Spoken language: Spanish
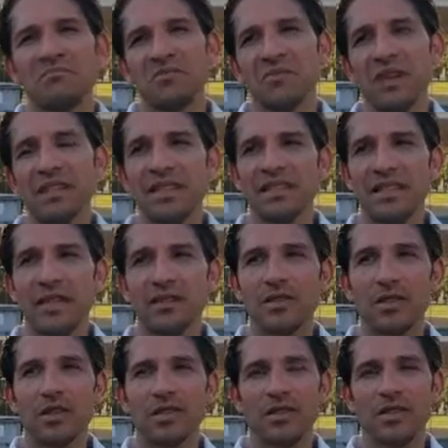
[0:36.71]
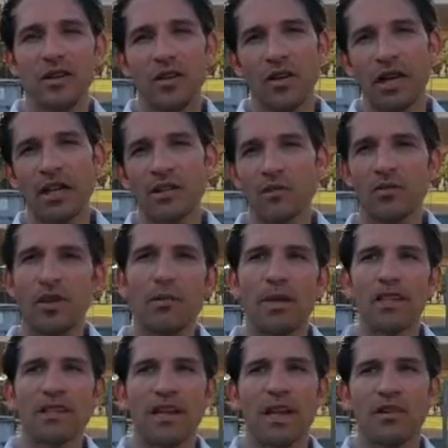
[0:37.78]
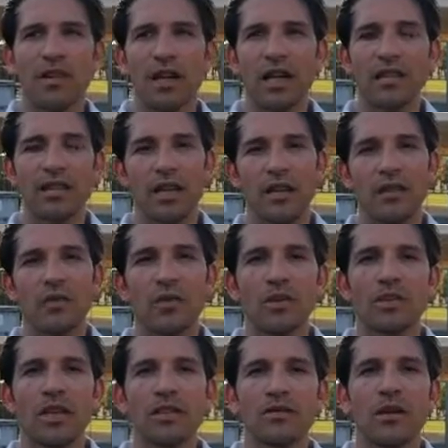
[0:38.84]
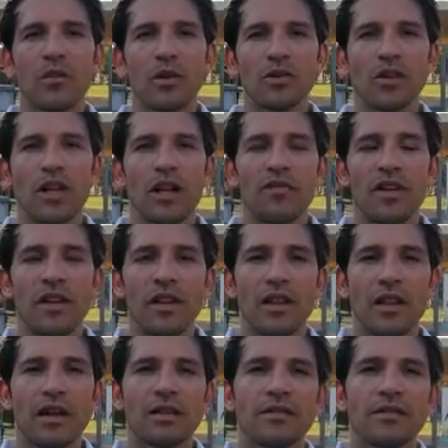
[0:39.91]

más intensos y yo creo que la segunda parte ya con el cansancio pues se ha notado un poquito la diferencia.